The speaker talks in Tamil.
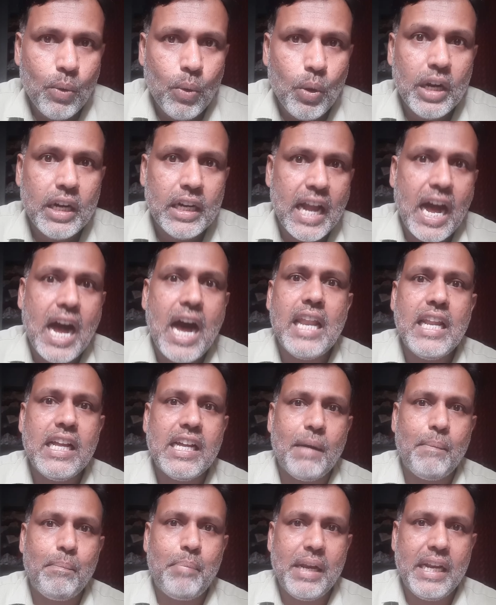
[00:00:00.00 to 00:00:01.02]
ஒரு நாலு
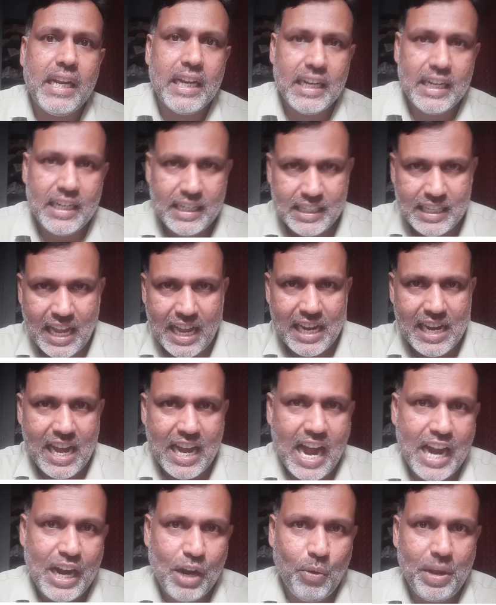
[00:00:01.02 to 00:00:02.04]
கம்பெனி நான்
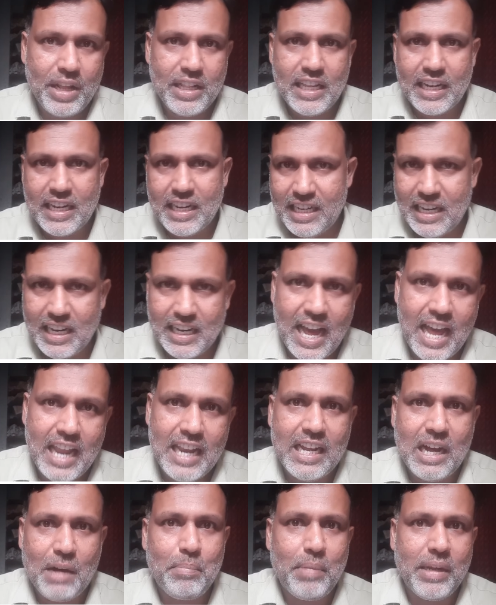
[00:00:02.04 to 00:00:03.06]
நான் காட்டக்கூடிய அந்த நாலு
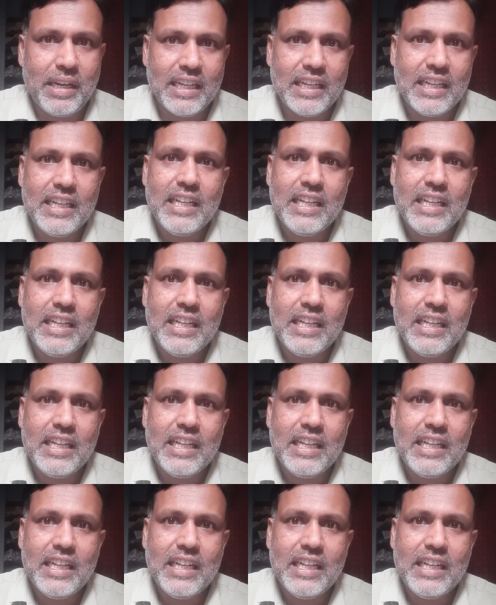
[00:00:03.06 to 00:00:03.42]
கம்பெனி